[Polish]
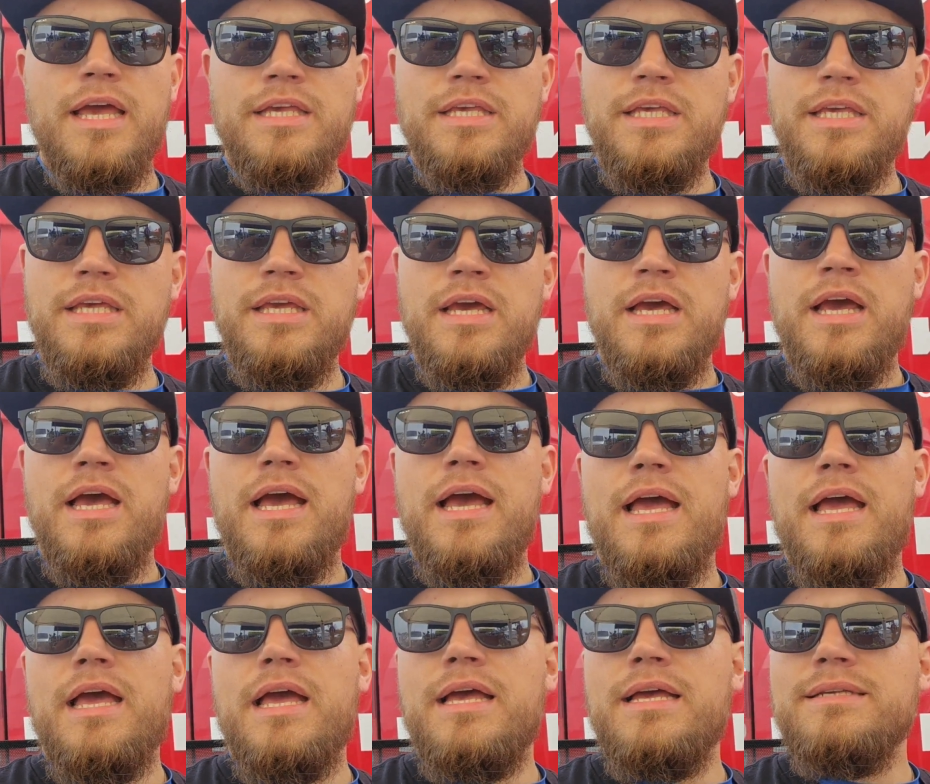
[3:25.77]
i
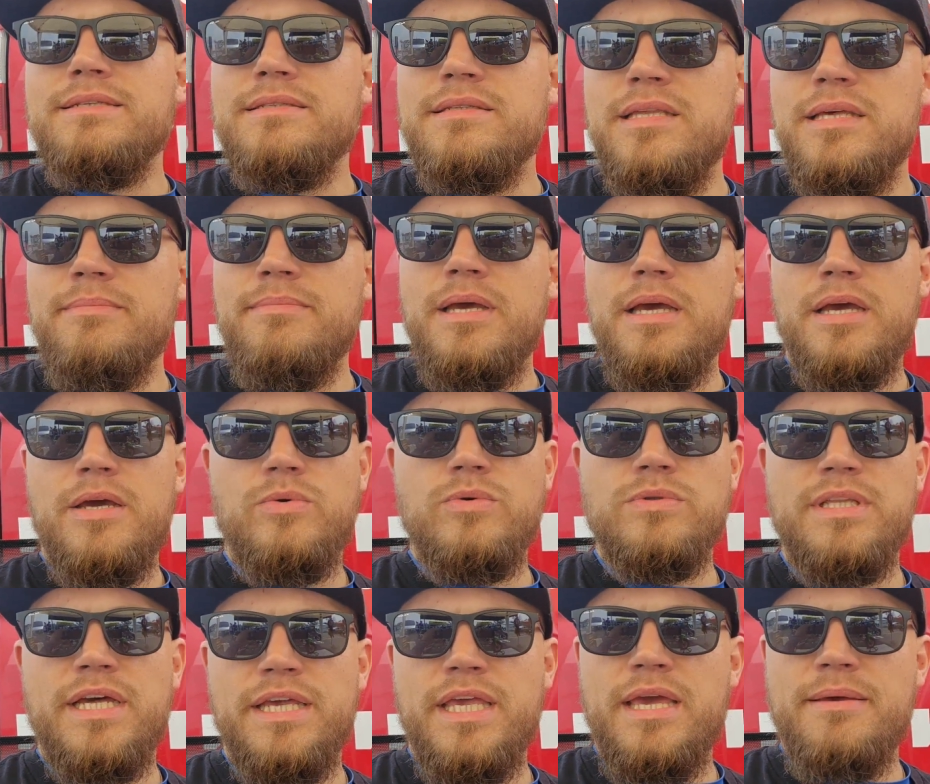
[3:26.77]
z tym
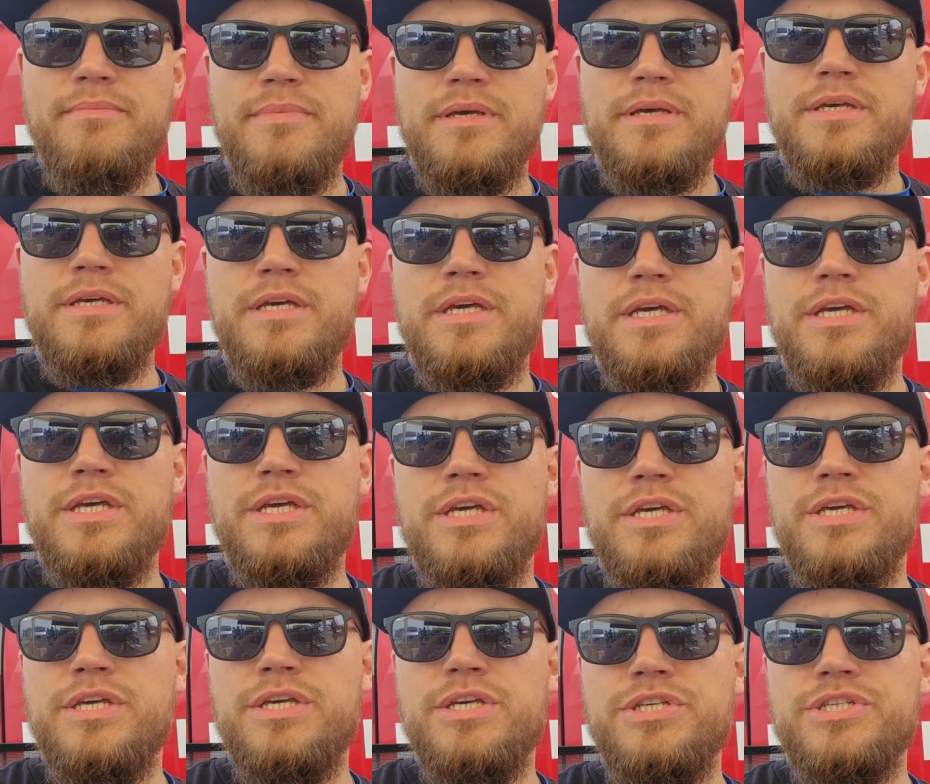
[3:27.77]
udajemy
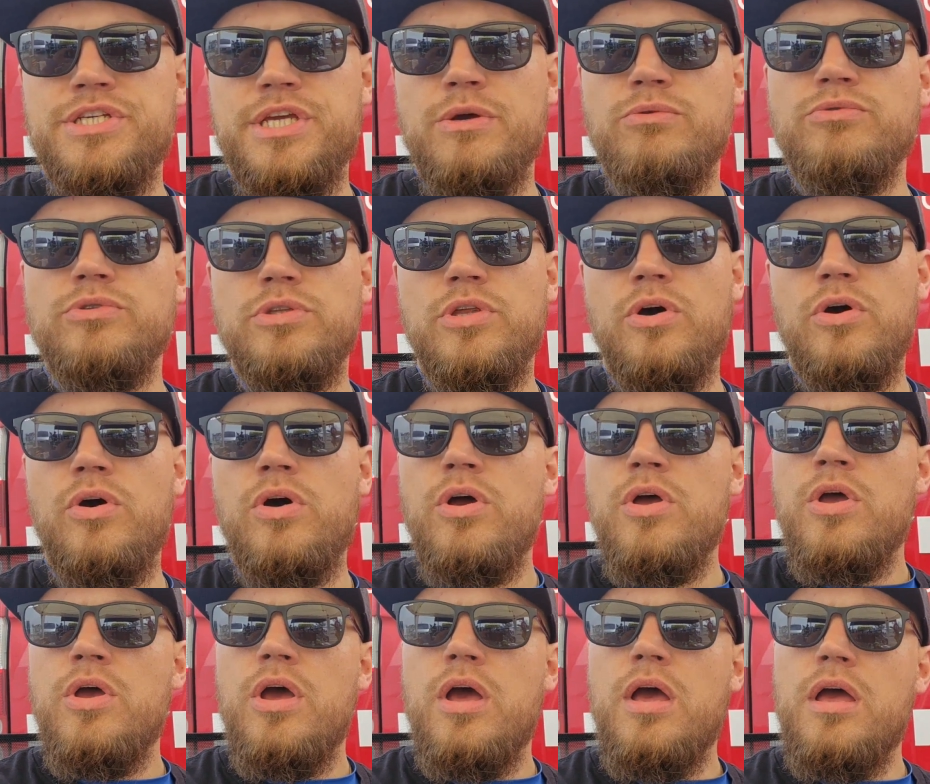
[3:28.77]
się do
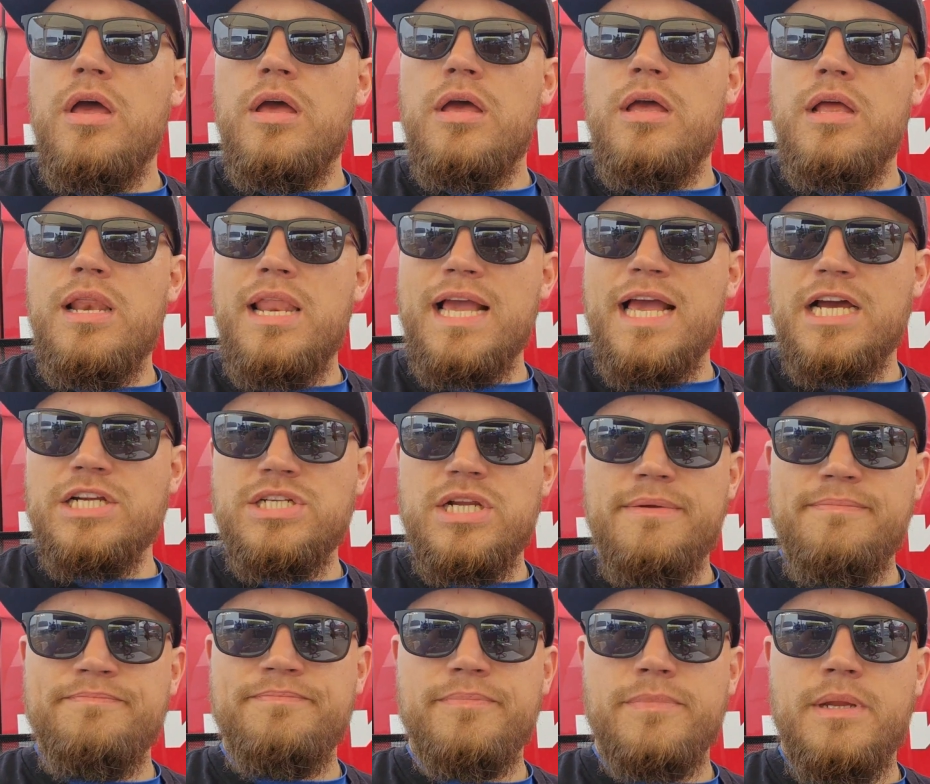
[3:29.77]
lekarza
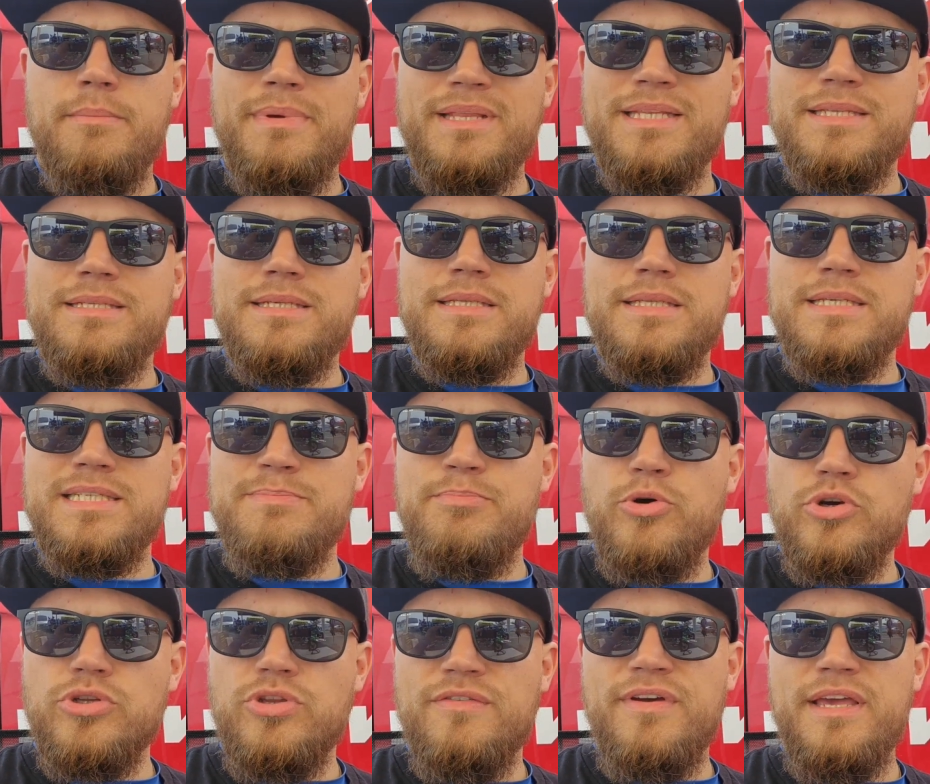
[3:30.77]
medycyny
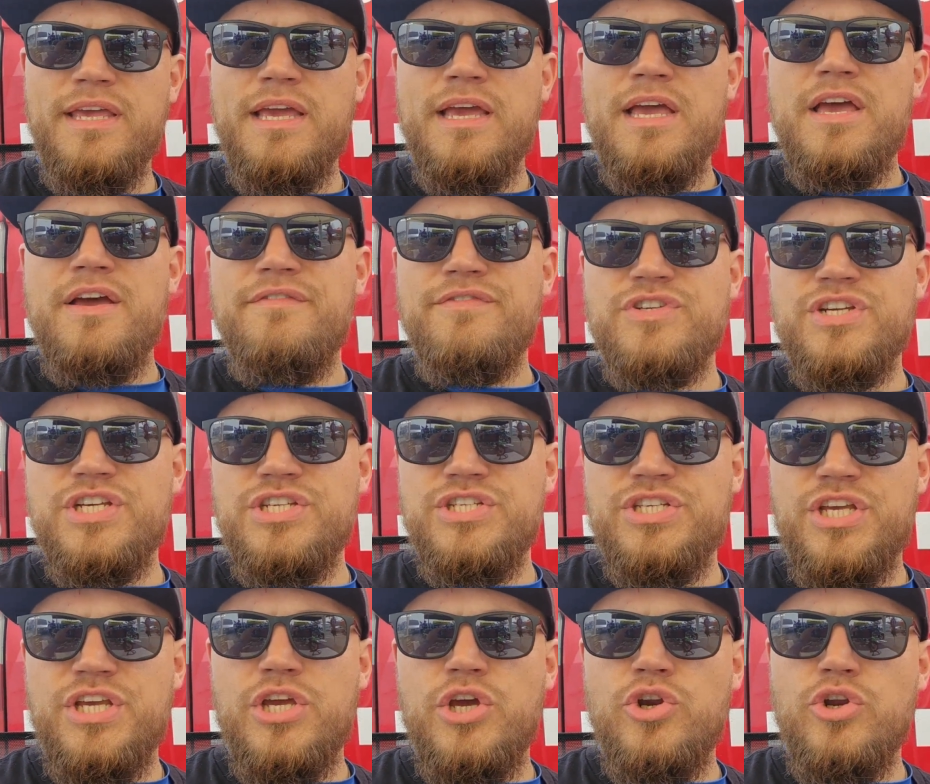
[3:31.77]
sportowej,
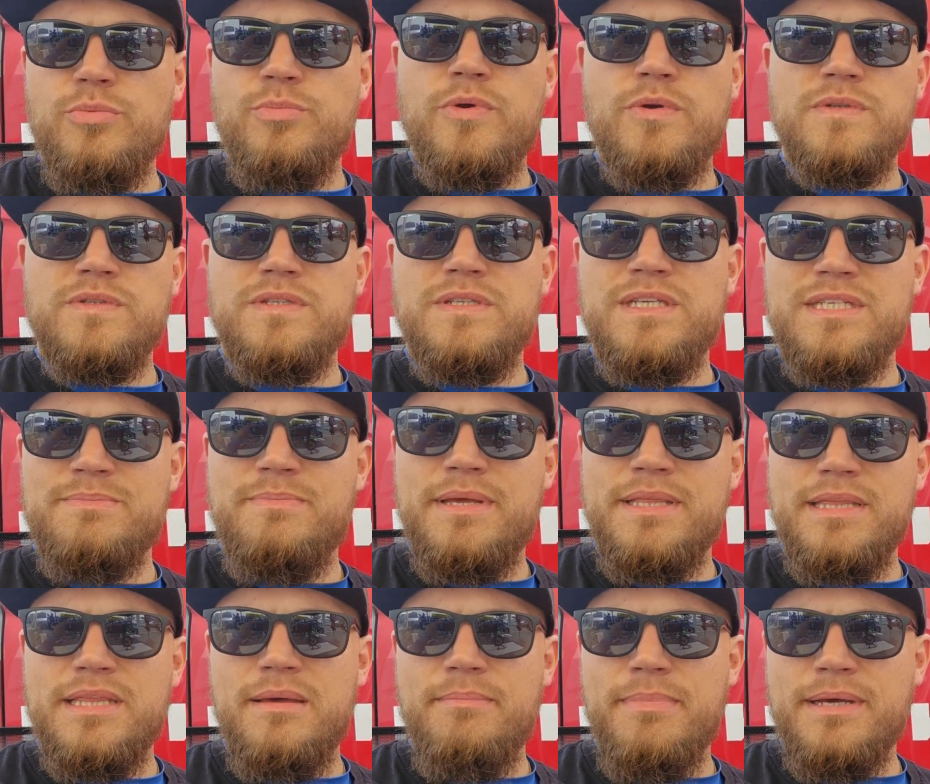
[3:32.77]
wcześniej robiąc
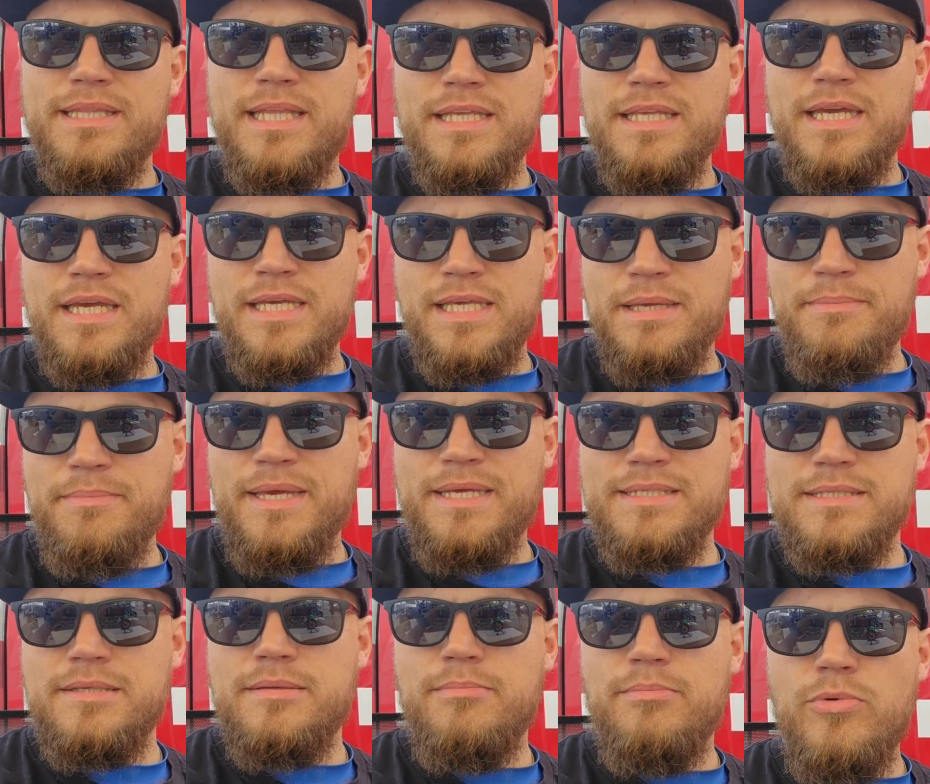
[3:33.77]
niezbędne badania, jakim
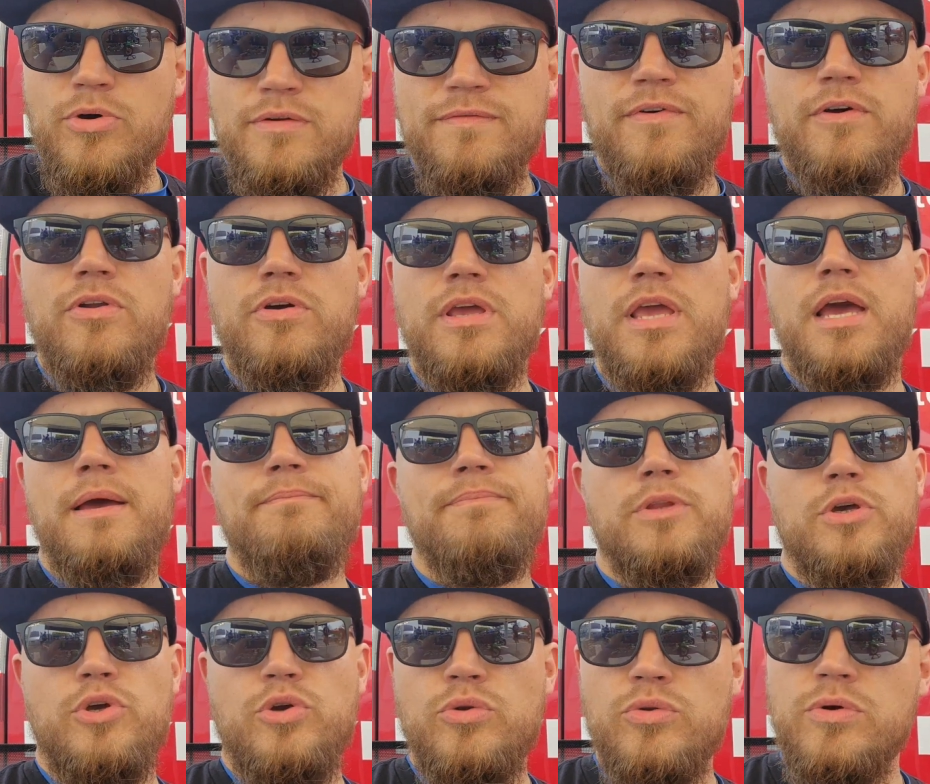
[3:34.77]
jest morfologia,
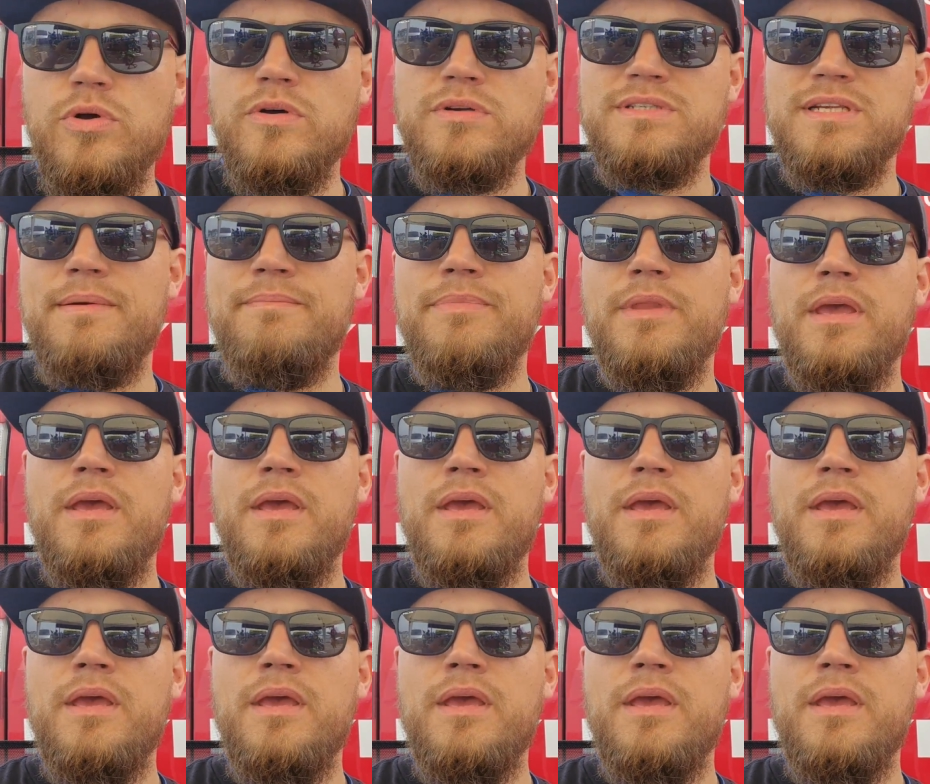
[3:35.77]
glukoza,